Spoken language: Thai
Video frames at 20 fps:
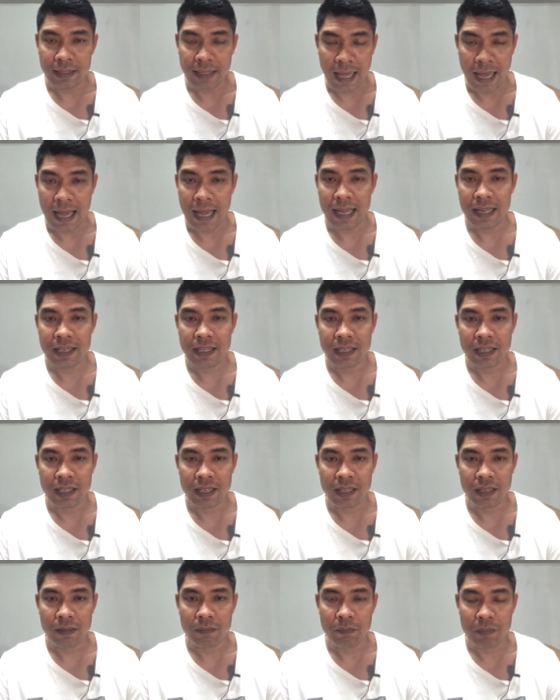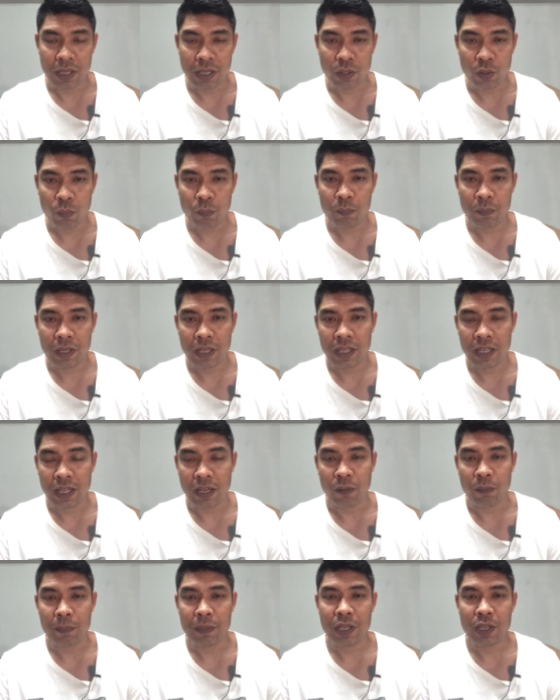ท้ายๆนี่มียุบมีเหี่
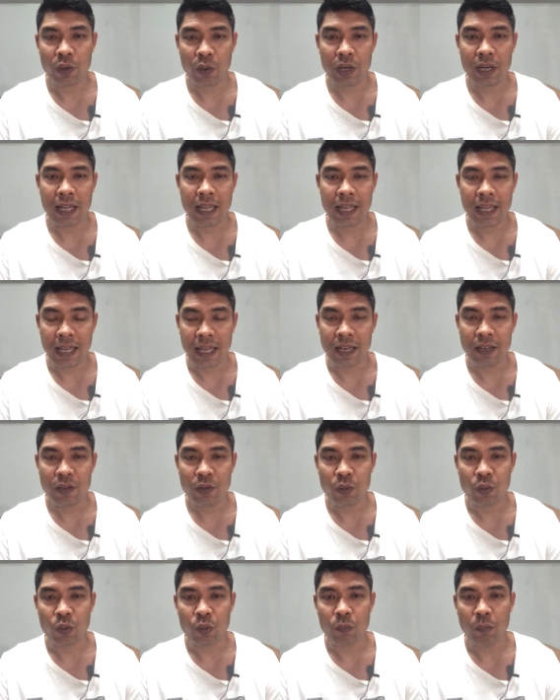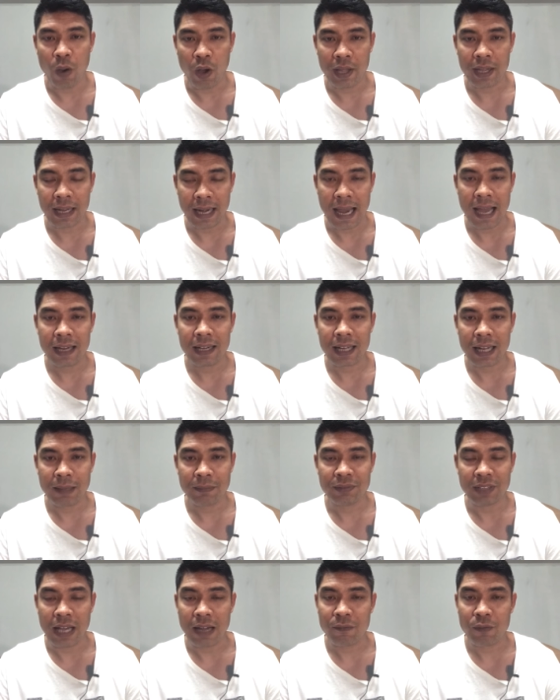ยวมีย่นให้เห็นอยู่บ่อยครั้งนะครั
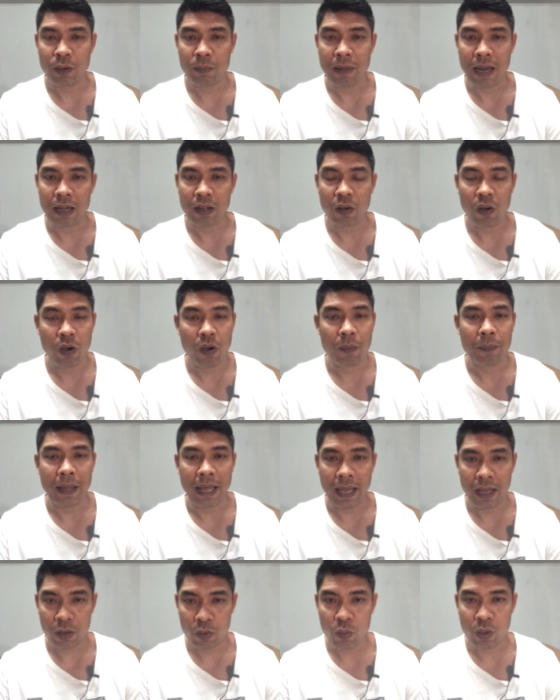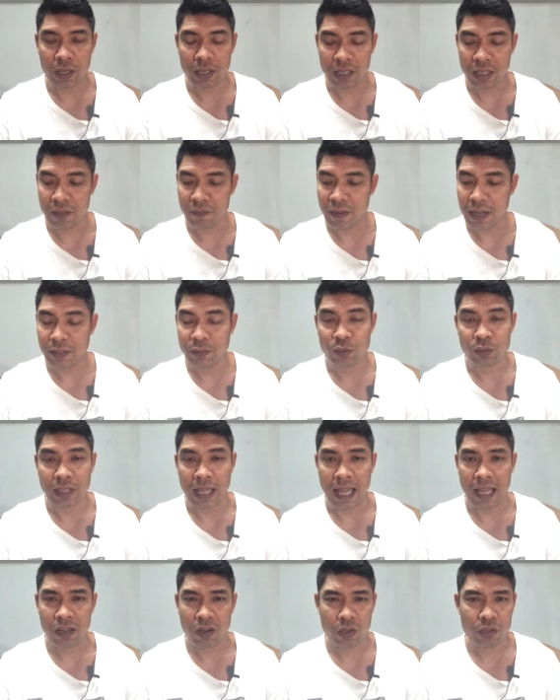บสามฟอร์มหลังก็แพ้รวดเลยฝ่ายสุด
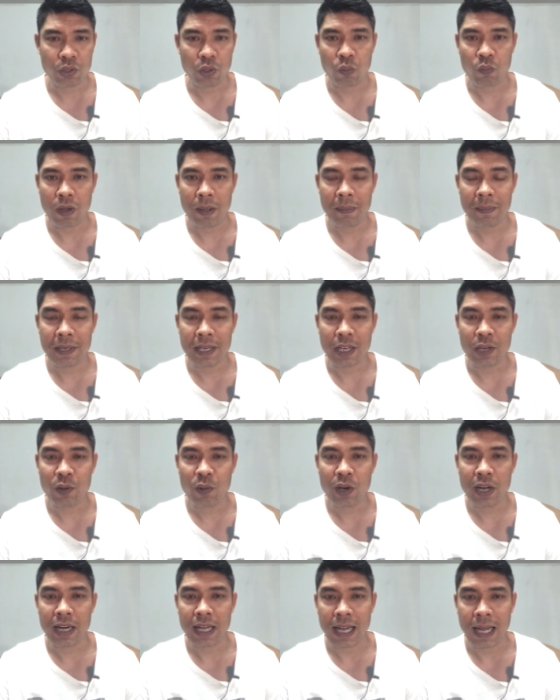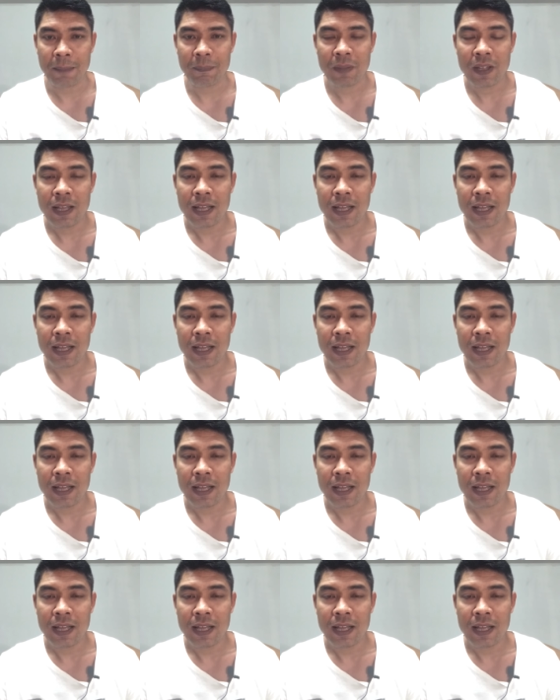ท้ายก็ชกไว้ไม่ดีด้วยนะครับ